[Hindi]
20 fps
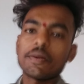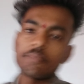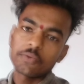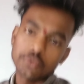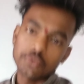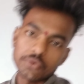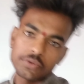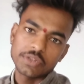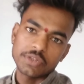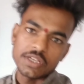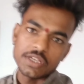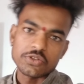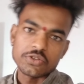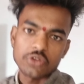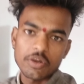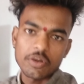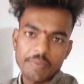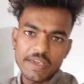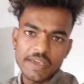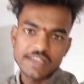आपको तीन
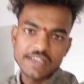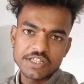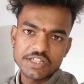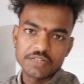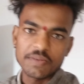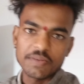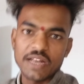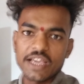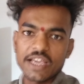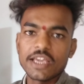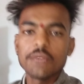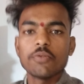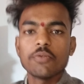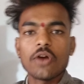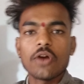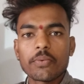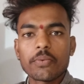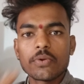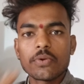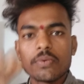सौ रुपये की चीज़ मिलेगी
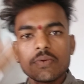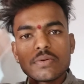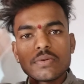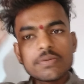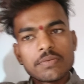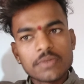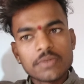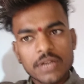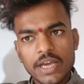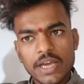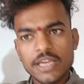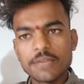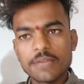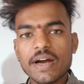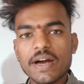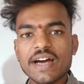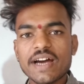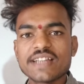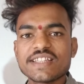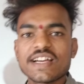वो आपको कहीं
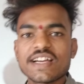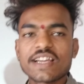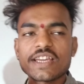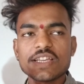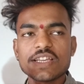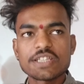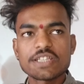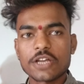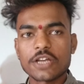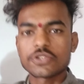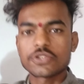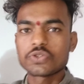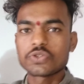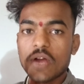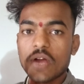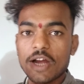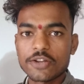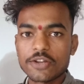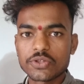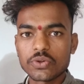बाहर जाके सात
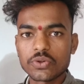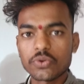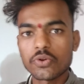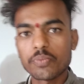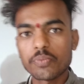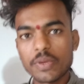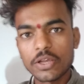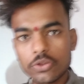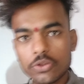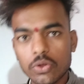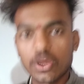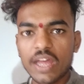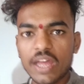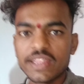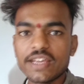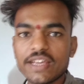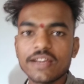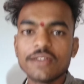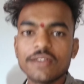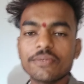सौ आठ सौ रुपये की दुला
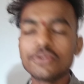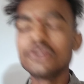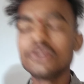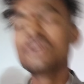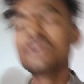देंगे वो